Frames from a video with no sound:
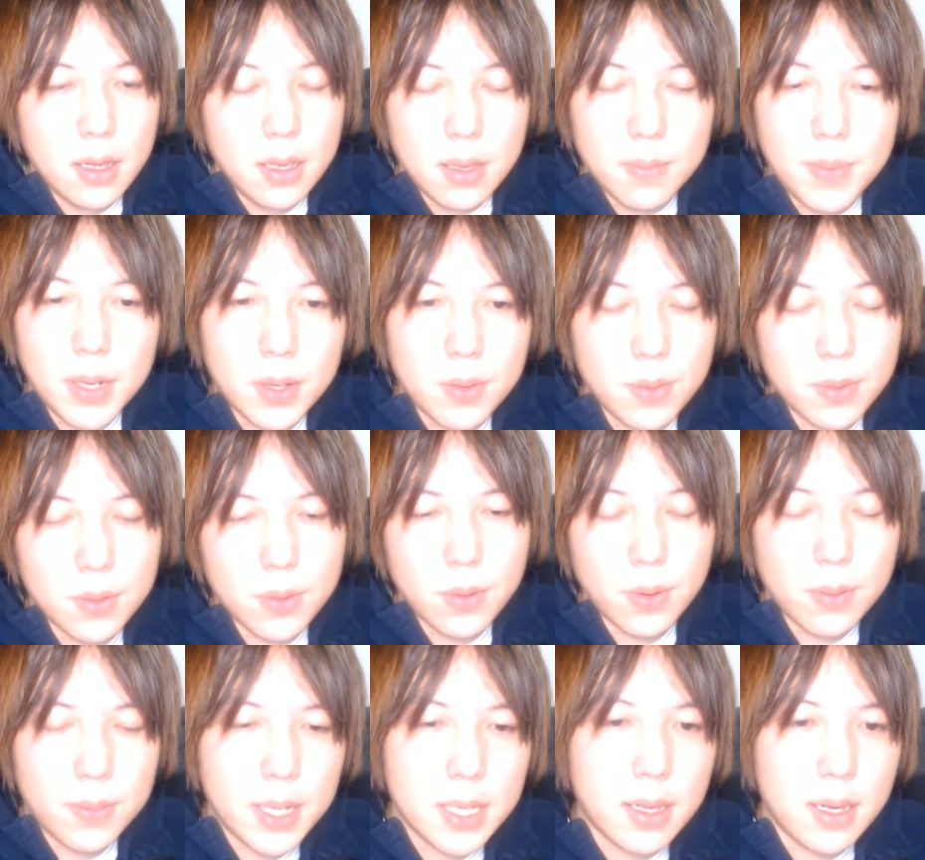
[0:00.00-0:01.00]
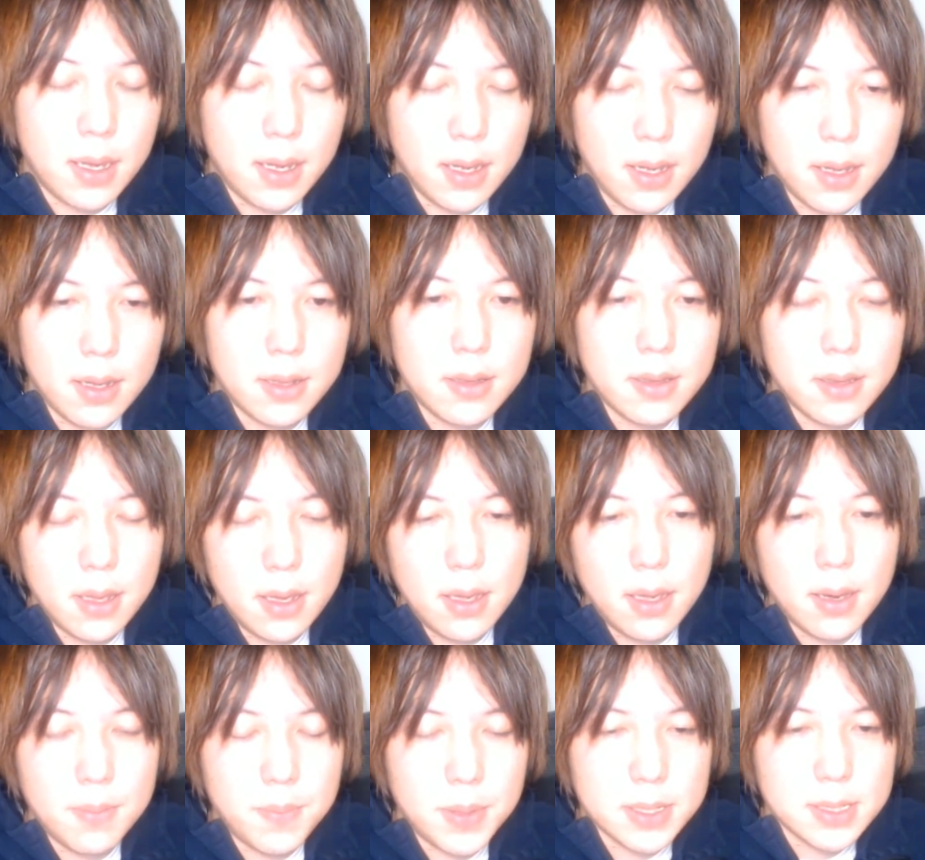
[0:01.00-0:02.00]
やっぱりこうこれまでね
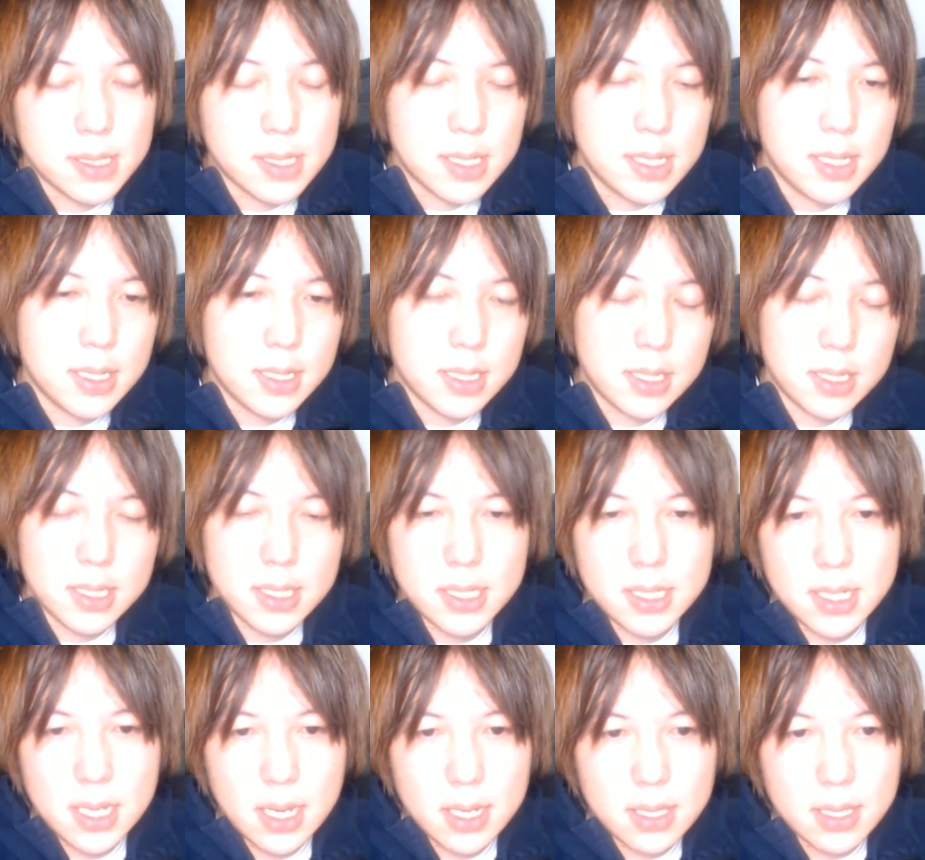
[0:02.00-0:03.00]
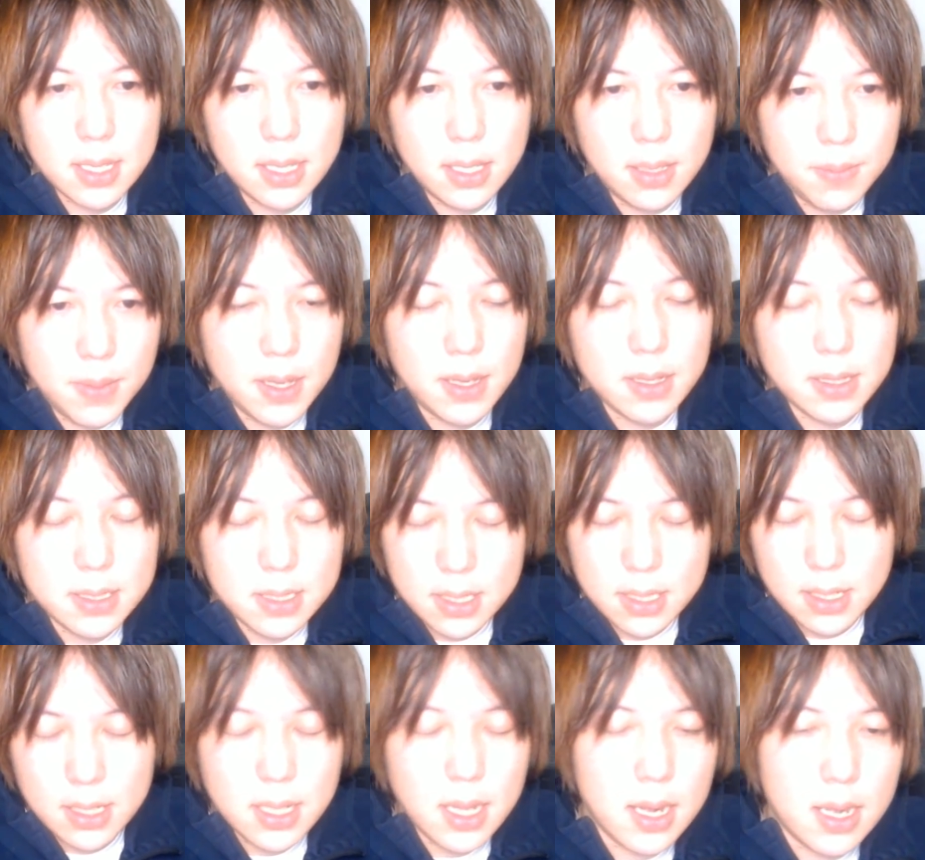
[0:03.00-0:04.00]
やっぱき培ってイメ
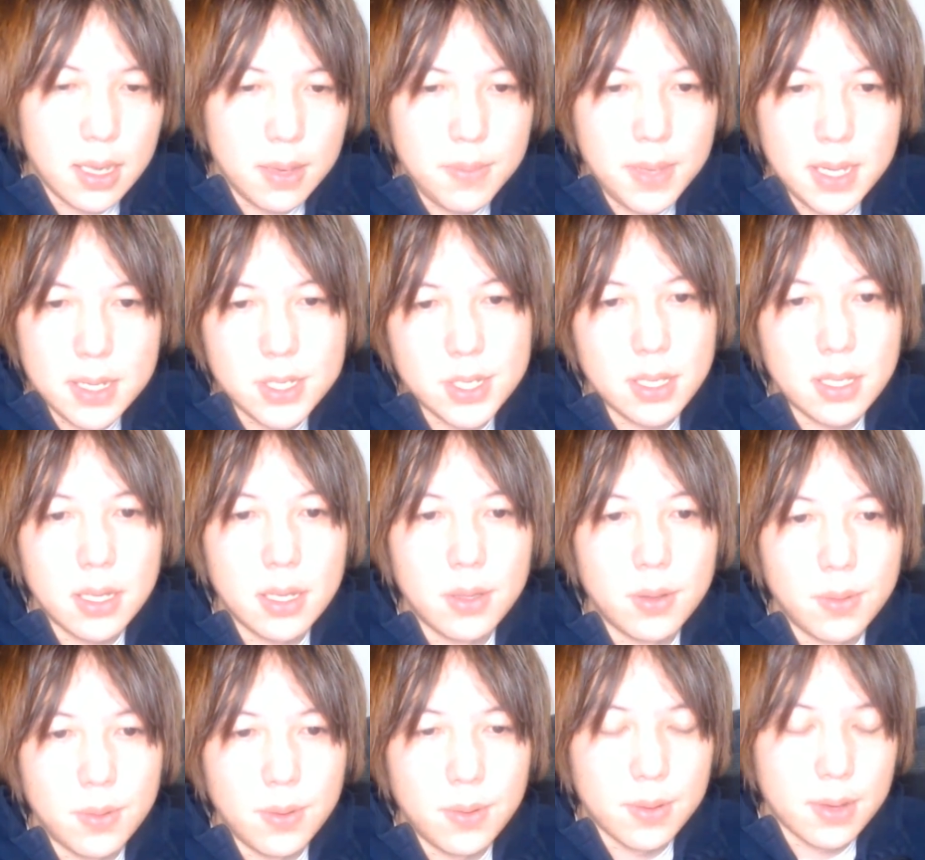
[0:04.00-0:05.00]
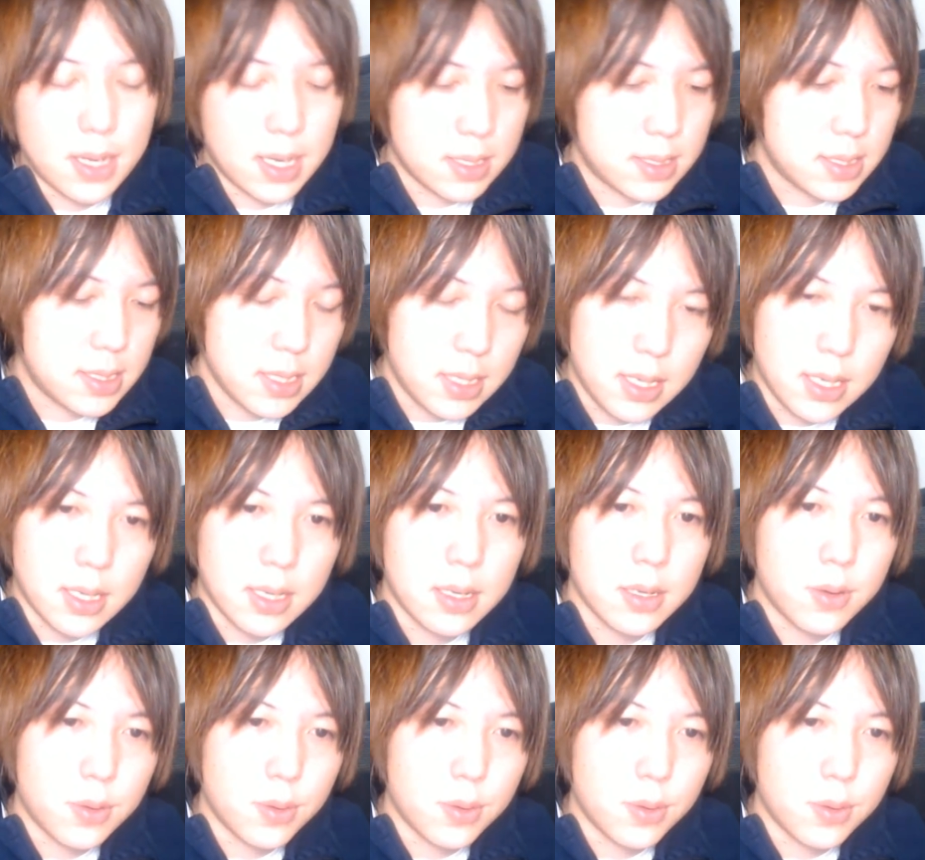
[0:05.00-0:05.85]
きたイメージっていうのをがっつりこう